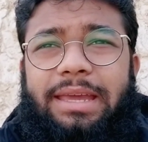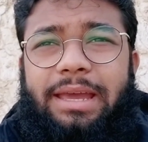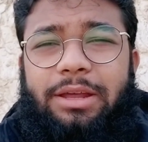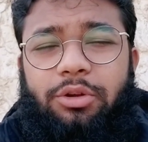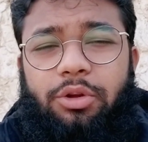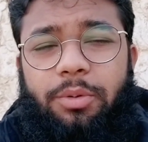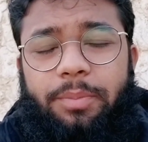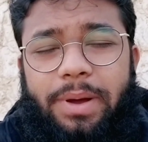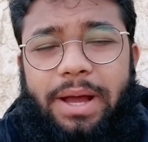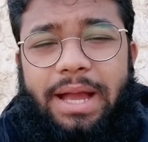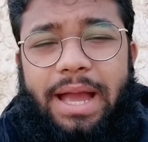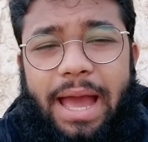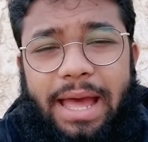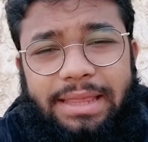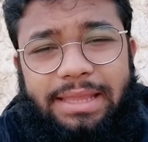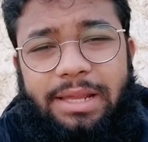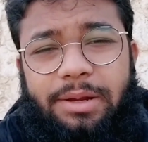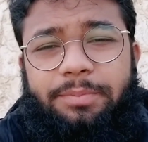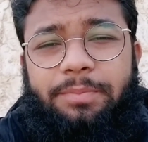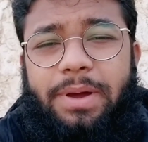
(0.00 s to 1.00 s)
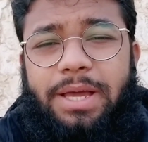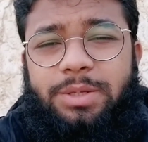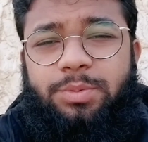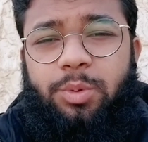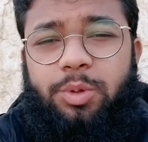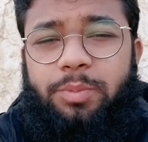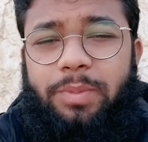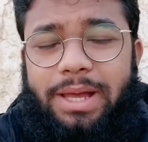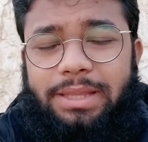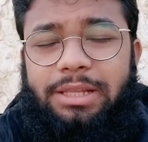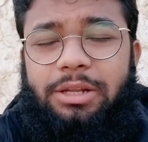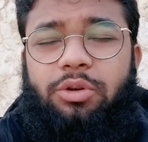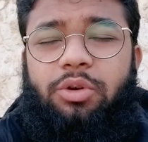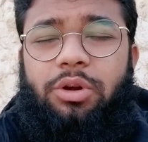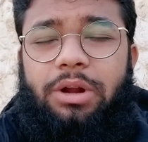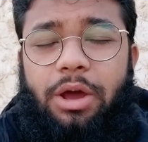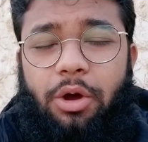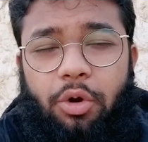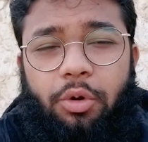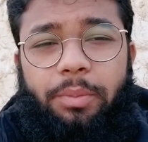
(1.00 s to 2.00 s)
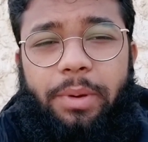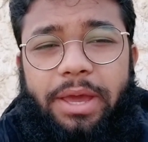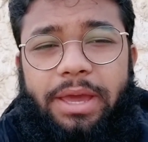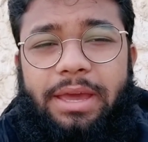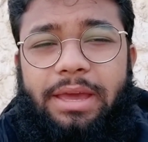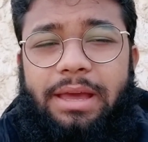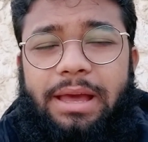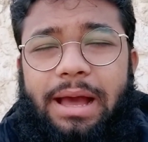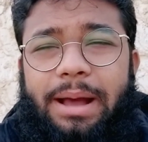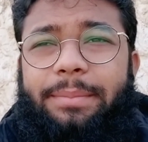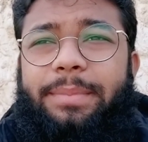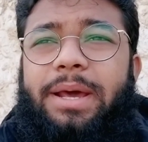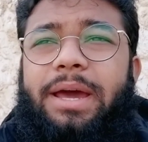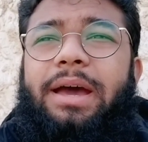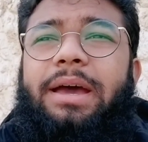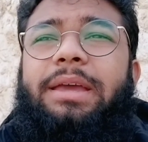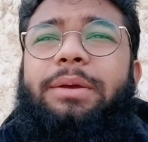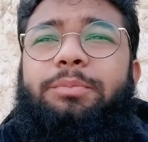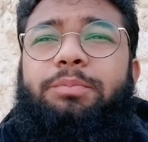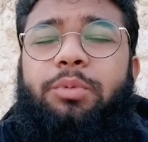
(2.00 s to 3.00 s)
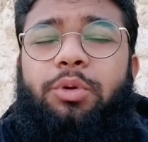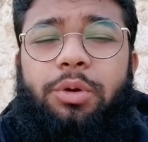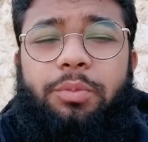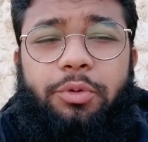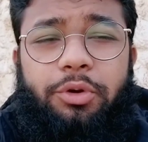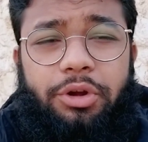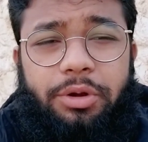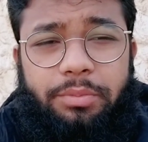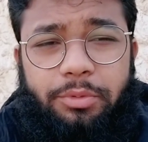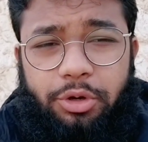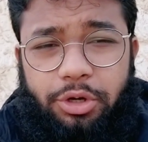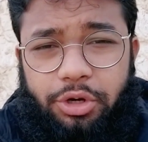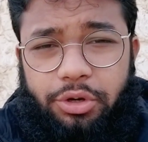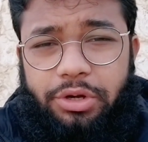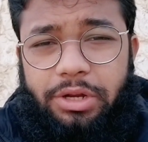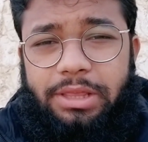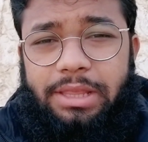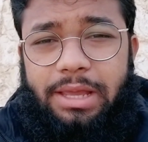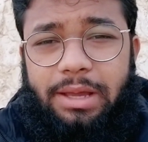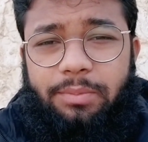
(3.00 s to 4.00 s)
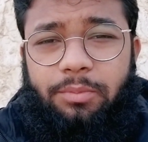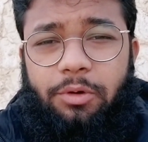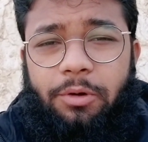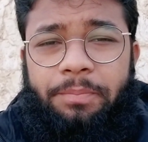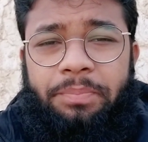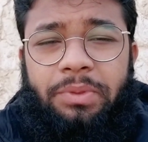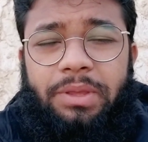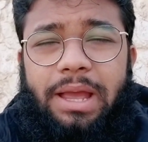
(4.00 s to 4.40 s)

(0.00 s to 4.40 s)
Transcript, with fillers: কেন বা কাদের পাসপোর্ট বাতিল করা হবে আমরা পুরোপুরি ভিডিওটি দেখব